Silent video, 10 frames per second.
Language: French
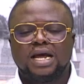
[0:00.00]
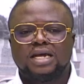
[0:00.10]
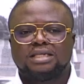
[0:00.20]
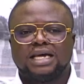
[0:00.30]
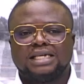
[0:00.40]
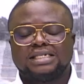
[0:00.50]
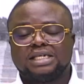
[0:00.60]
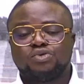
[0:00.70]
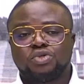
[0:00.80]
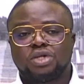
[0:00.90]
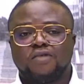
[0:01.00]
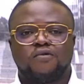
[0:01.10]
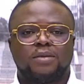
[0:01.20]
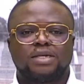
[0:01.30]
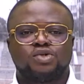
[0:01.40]
des étudiants en
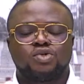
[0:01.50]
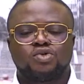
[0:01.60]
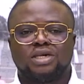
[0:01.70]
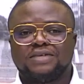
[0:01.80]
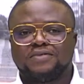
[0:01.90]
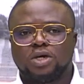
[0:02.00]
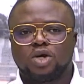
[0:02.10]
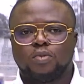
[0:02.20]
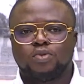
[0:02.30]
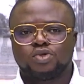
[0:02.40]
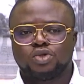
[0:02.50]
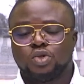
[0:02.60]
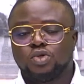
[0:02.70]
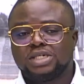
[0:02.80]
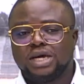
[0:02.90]
formation sur les différents campus
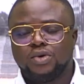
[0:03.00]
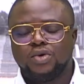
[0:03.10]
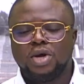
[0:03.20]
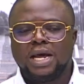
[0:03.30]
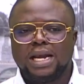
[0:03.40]
de l'ESAE,